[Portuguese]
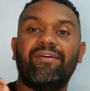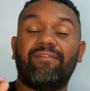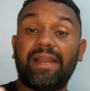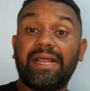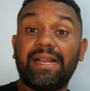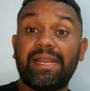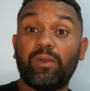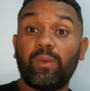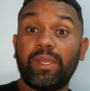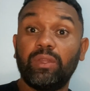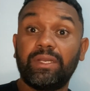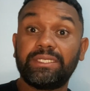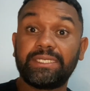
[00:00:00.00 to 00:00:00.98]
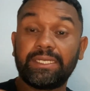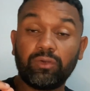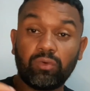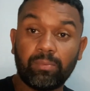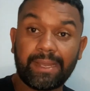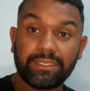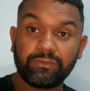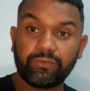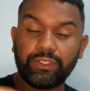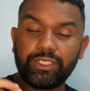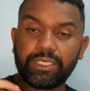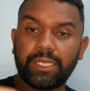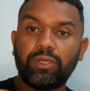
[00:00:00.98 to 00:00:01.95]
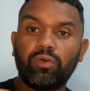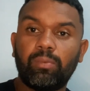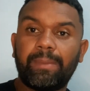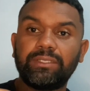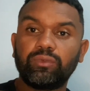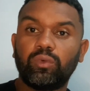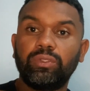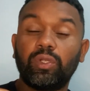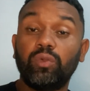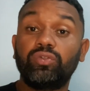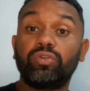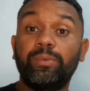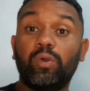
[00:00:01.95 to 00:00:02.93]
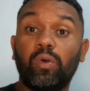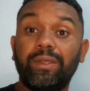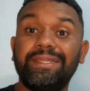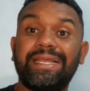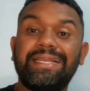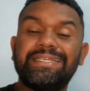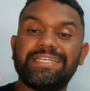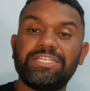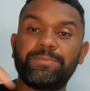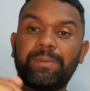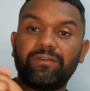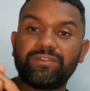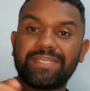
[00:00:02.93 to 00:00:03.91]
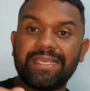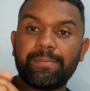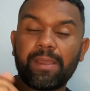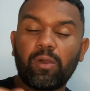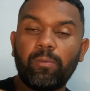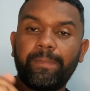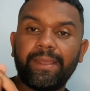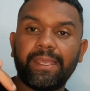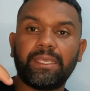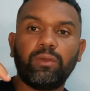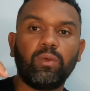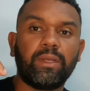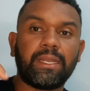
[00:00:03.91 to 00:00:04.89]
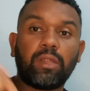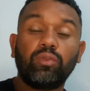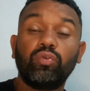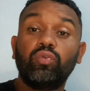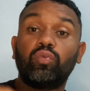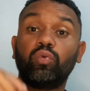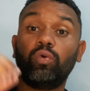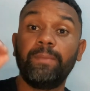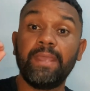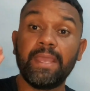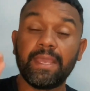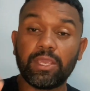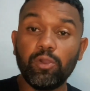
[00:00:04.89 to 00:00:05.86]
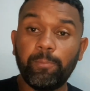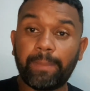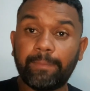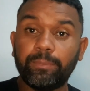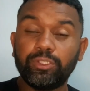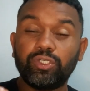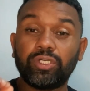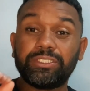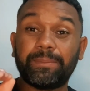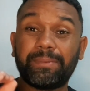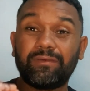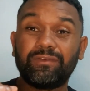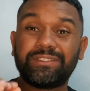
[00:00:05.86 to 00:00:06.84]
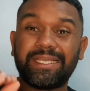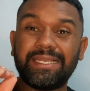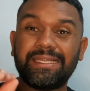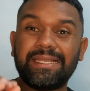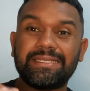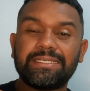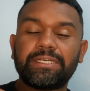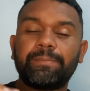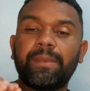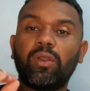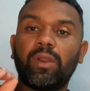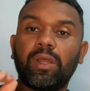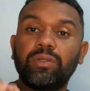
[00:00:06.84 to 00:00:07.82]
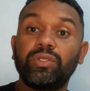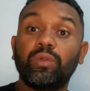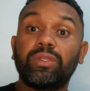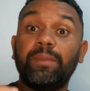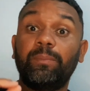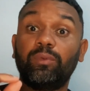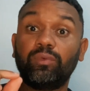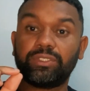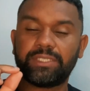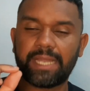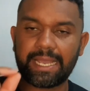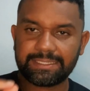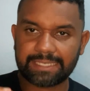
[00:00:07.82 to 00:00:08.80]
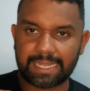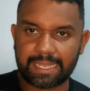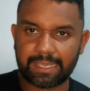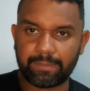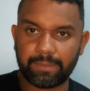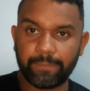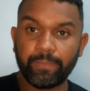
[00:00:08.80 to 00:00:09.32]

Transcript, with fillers: Fala galera corredora, chegando com mais um vídeo, chegando com mais um conteúdo sobre corrida inteligente para você que me acompanha aqui no canal do YouTube. E o papo de hoje é para você que deseja melhorar o seu tempo nos 10 km.